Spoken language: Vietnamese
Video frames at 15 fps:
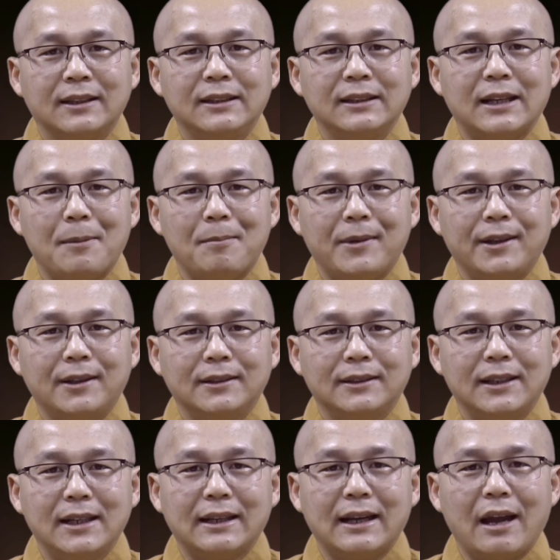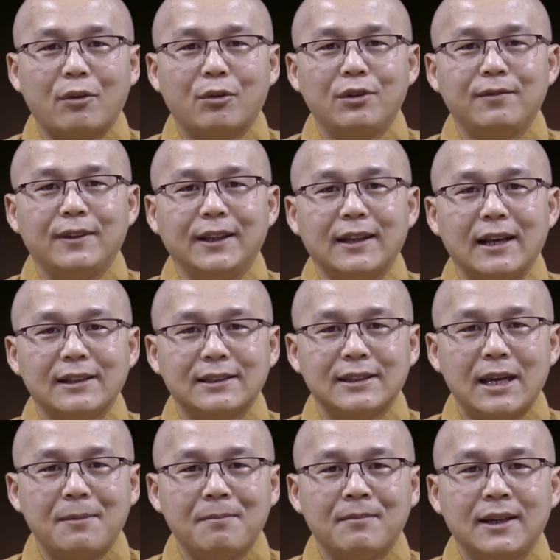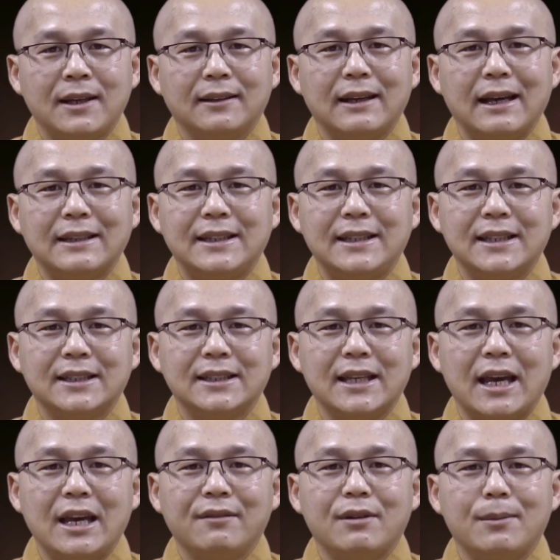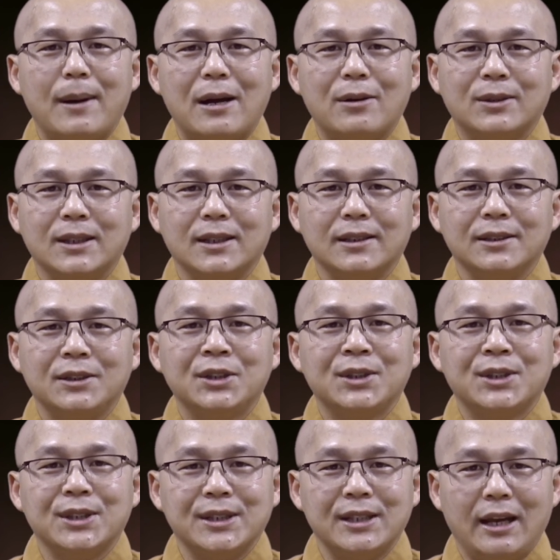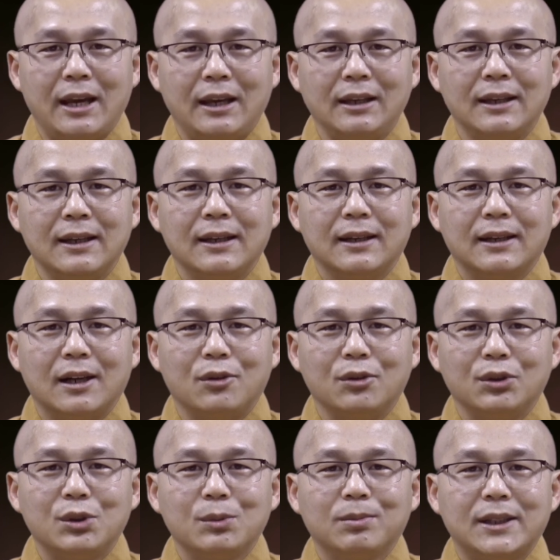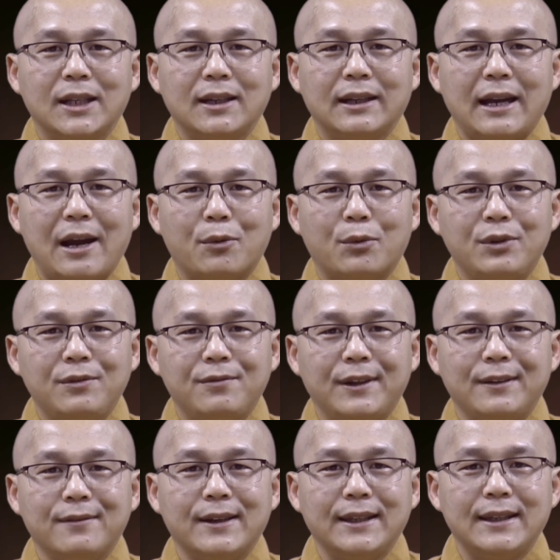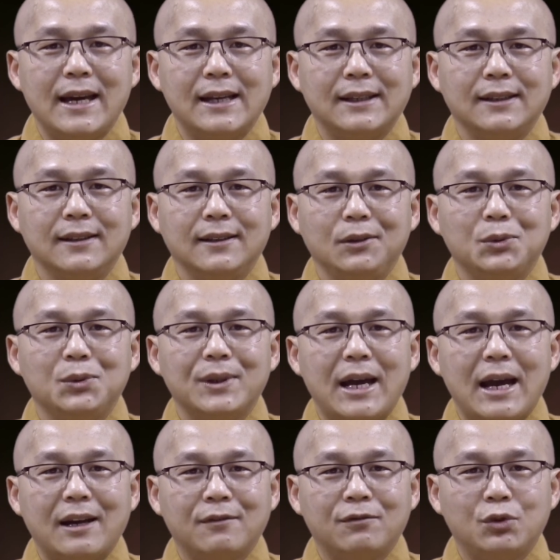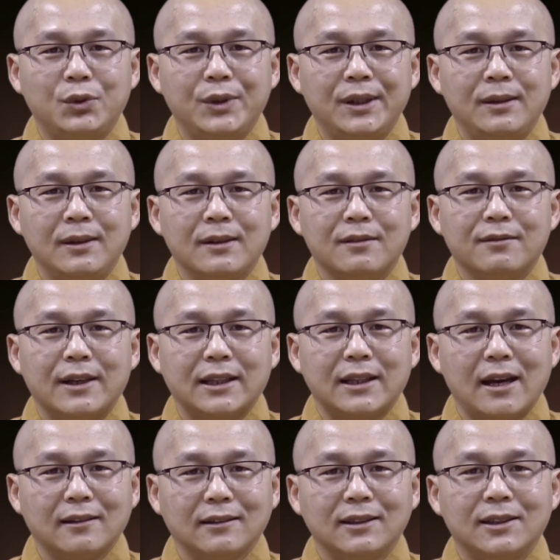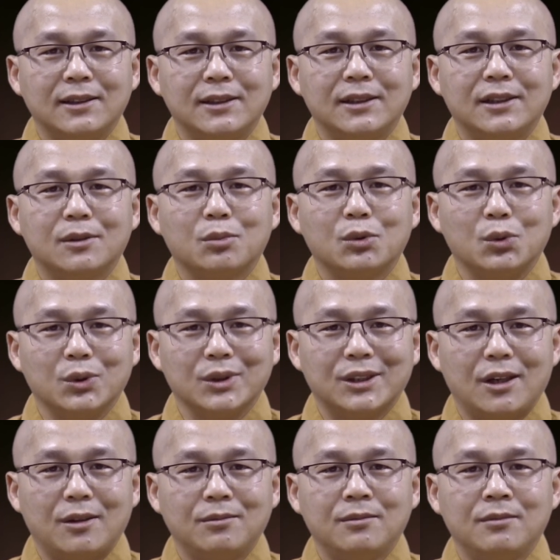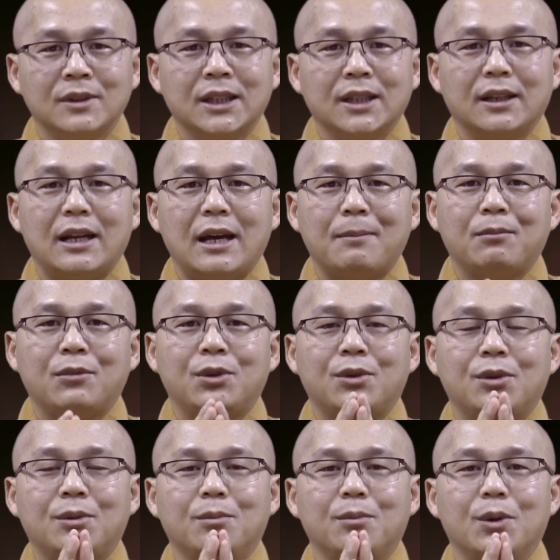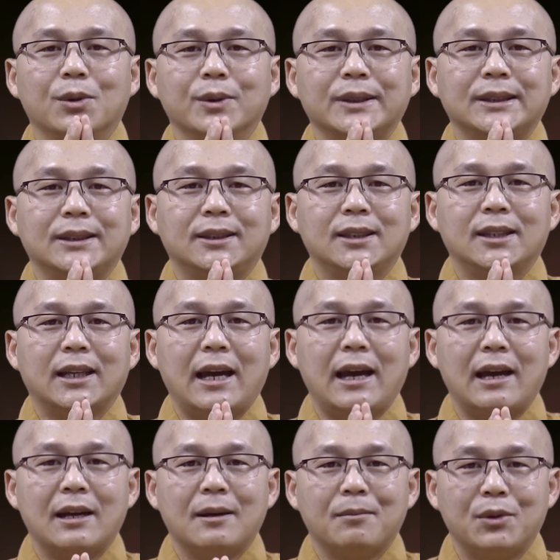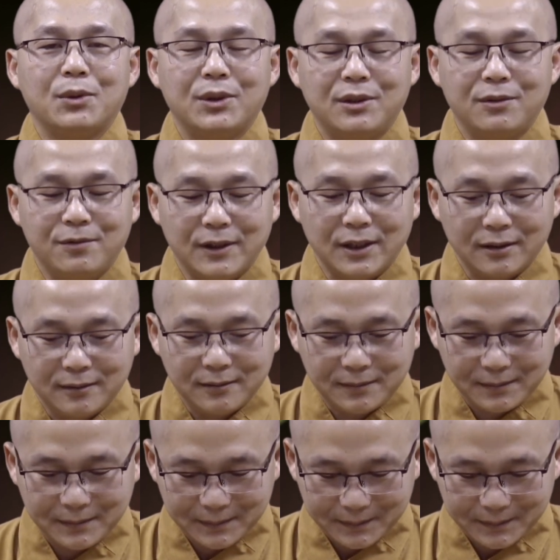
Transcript: Kính cảm ơn tất cả quý vị đã xem, đã chia sẻ và bảo trợ chương trình này. Cầu chúc tất cả quý vị và gia đình luôn an vui và thảnh thơi trong cuộc sống. Nam Mô Bổn Sư Thích Ca Mâu Ni Phật.